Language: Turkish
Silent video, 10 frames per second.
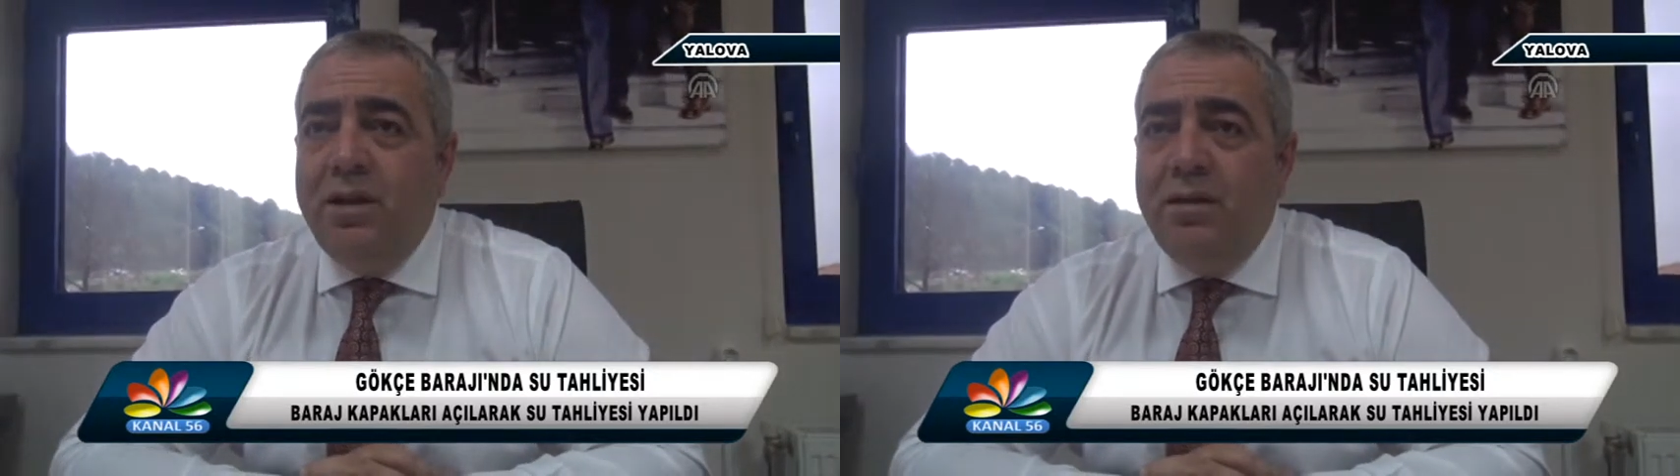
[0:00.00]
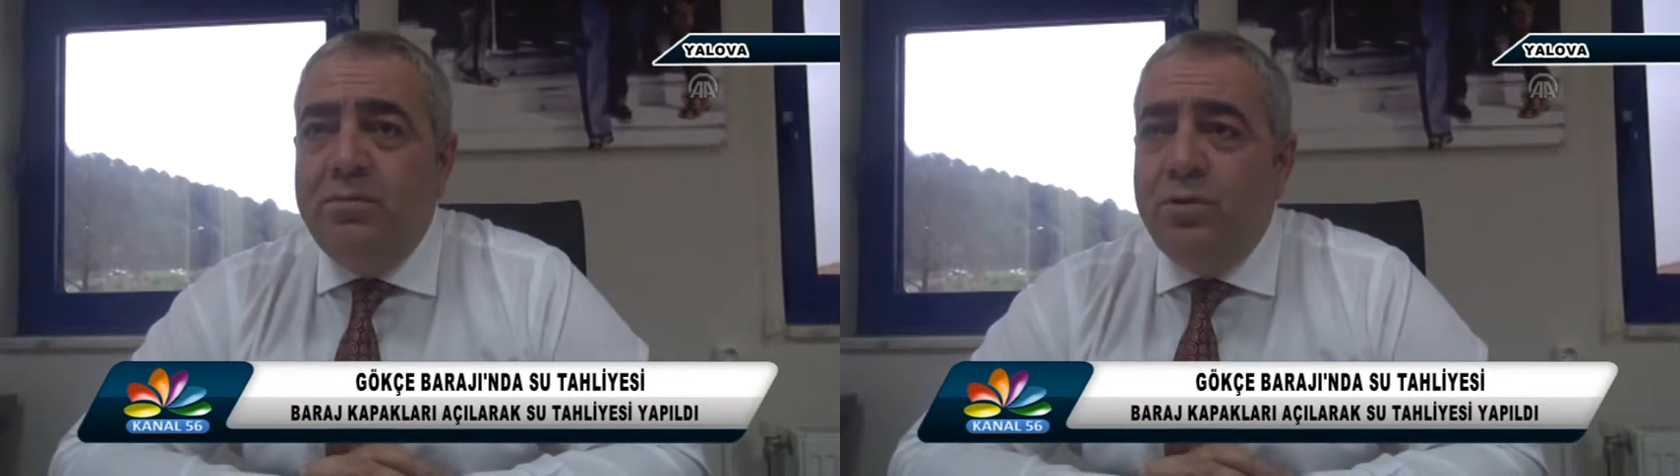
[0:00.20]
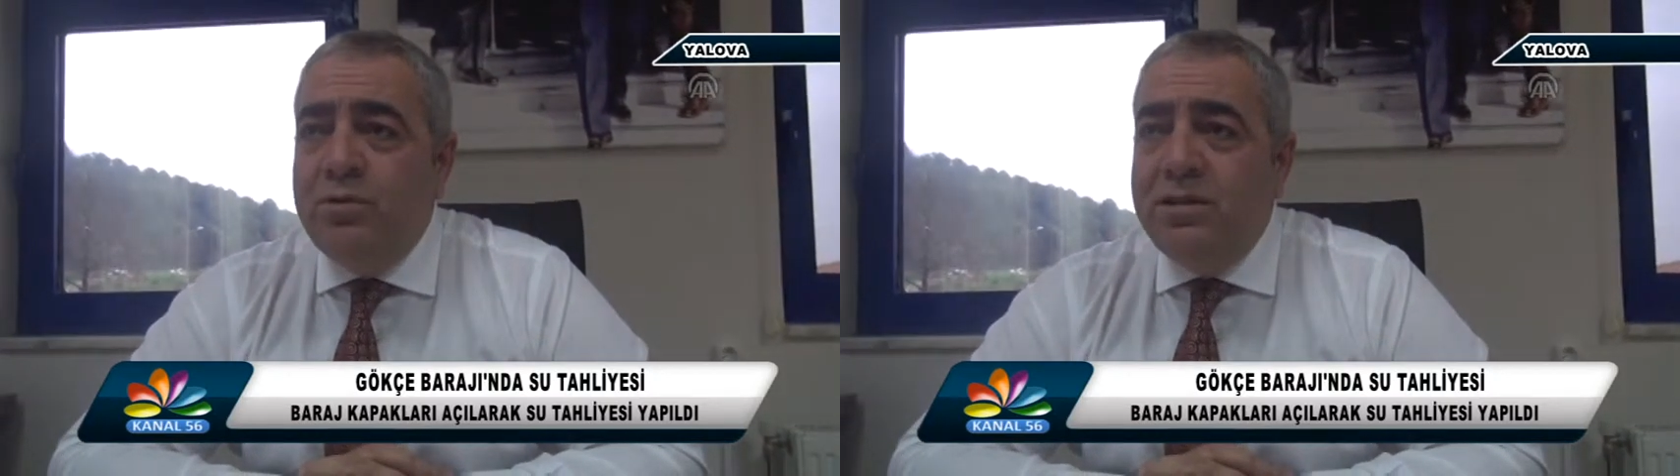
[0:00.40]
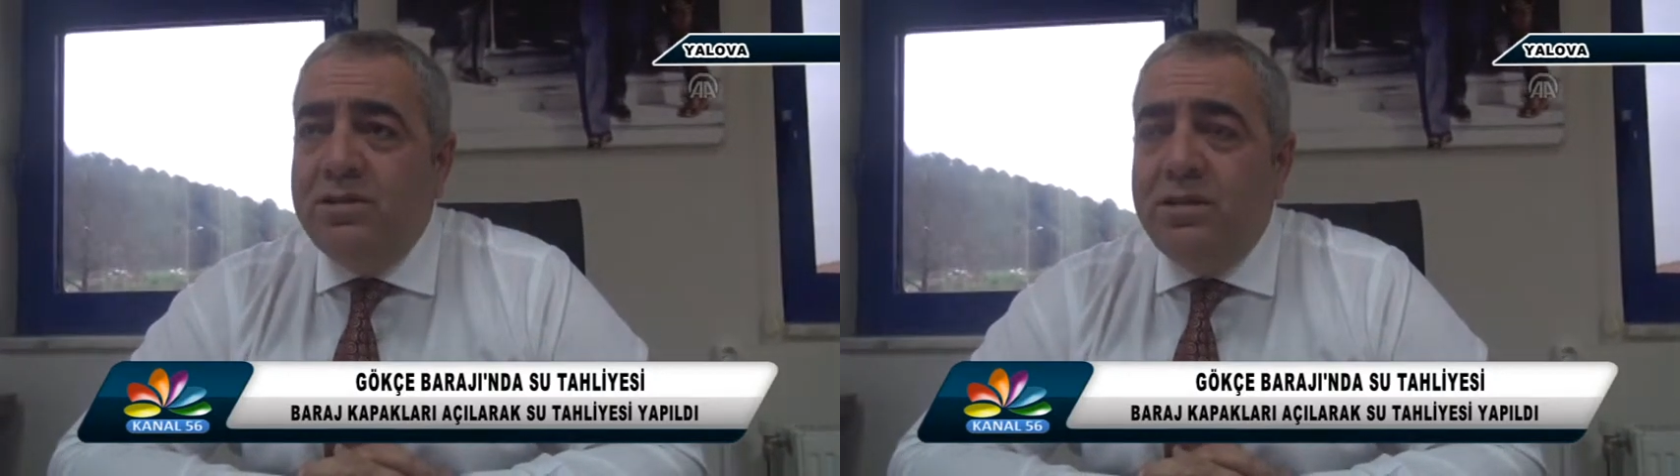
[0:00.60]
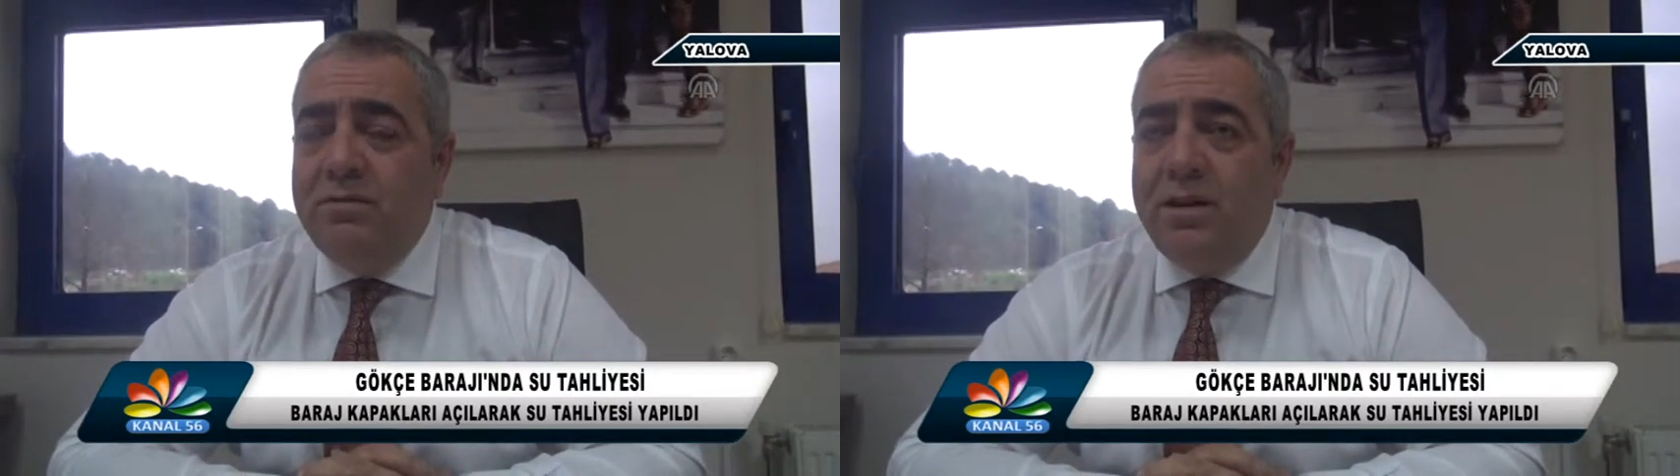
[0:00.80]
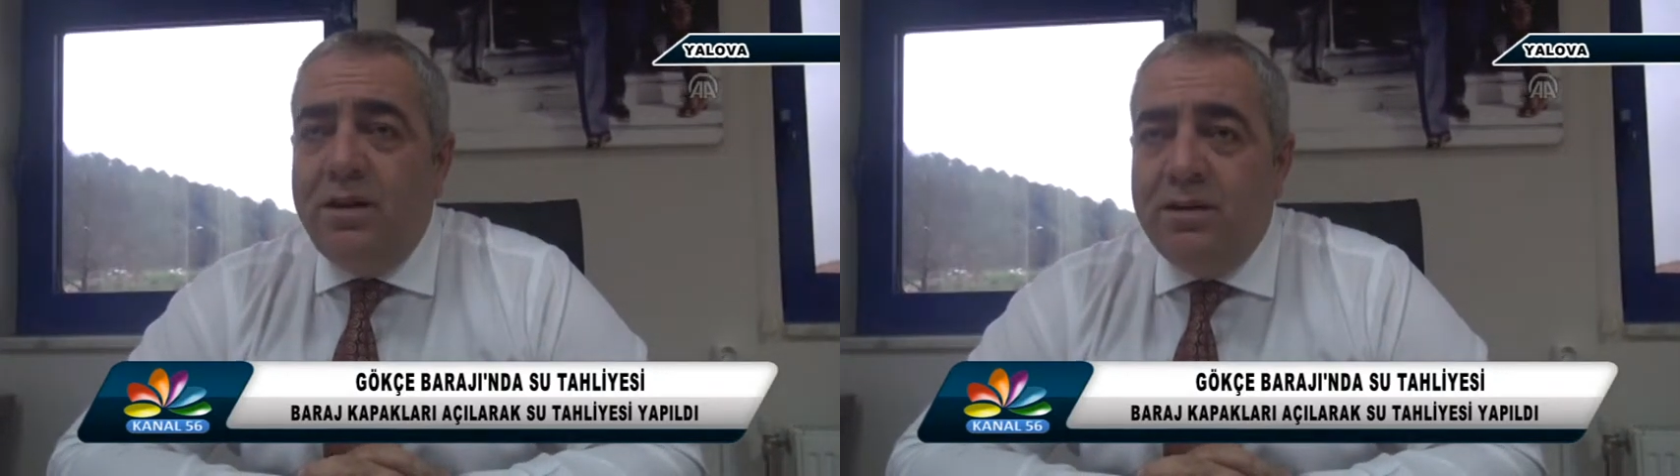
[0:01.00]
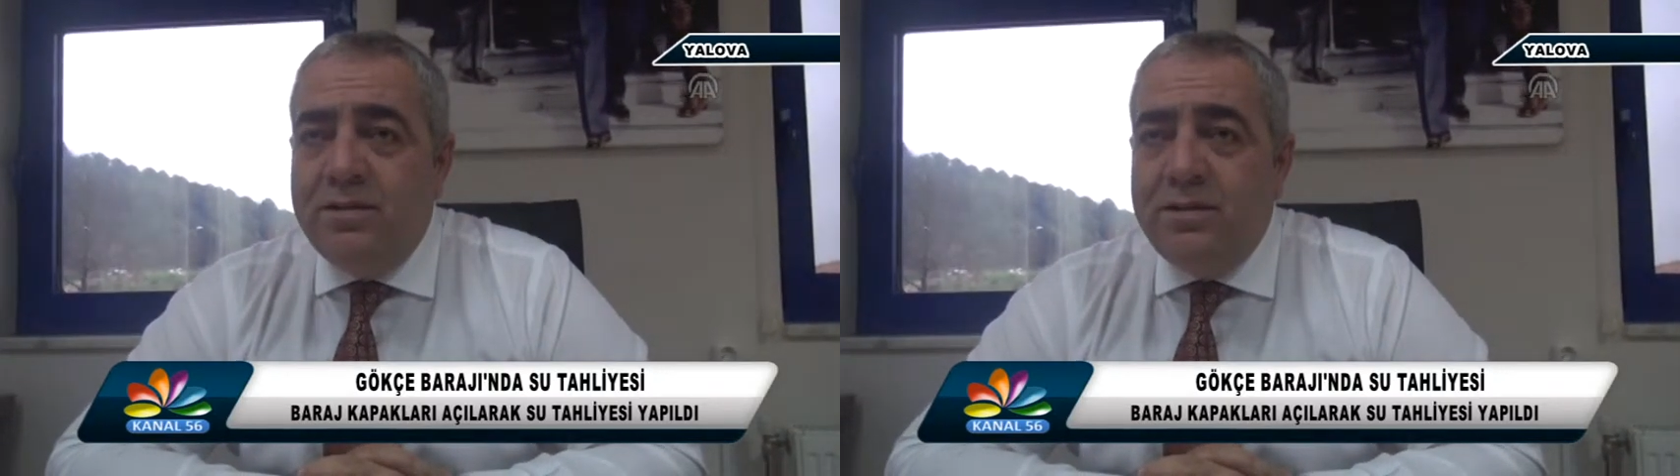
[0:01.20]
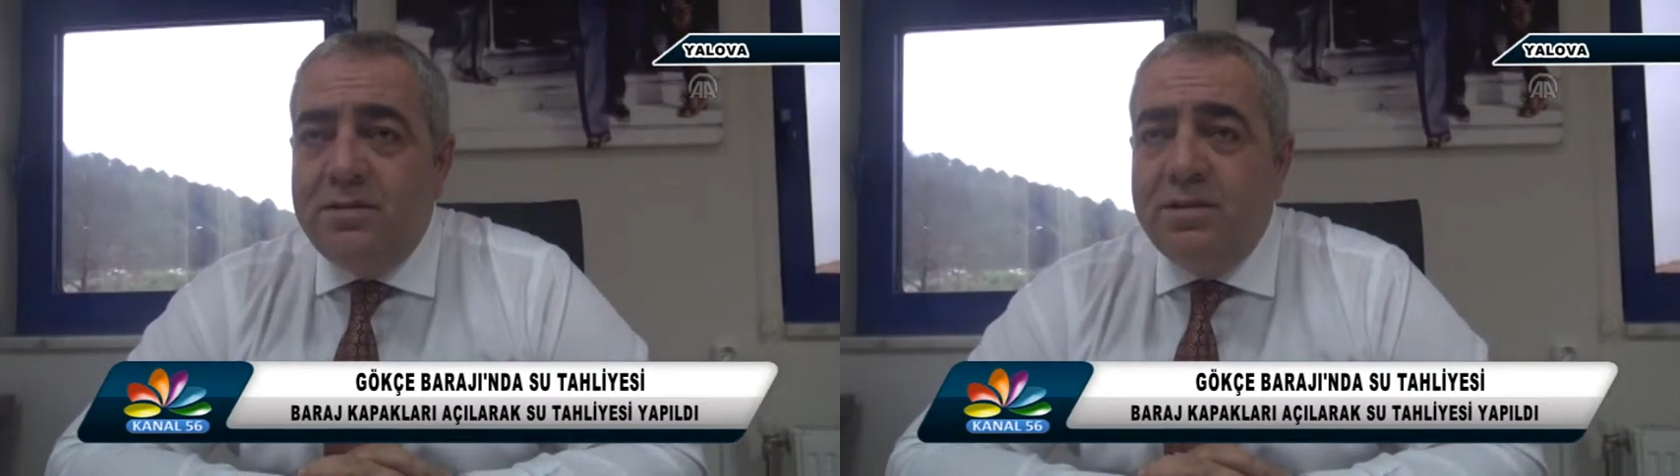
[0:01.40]
Bayağı bir yüksek
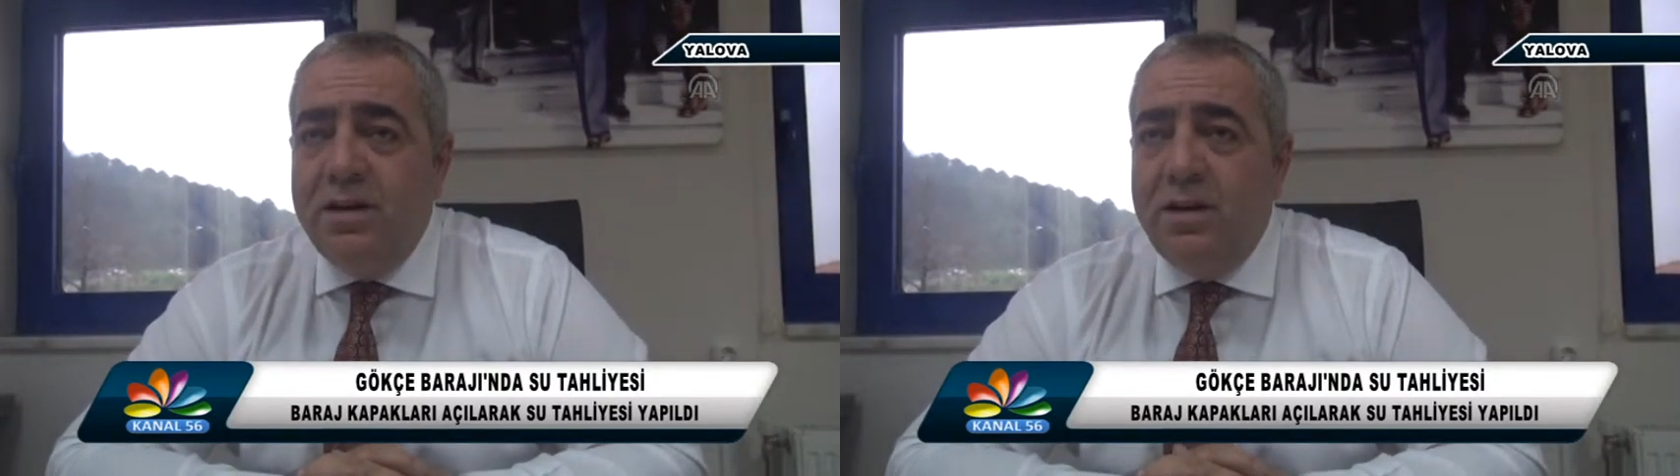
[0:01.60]
seviyelerdeyiz.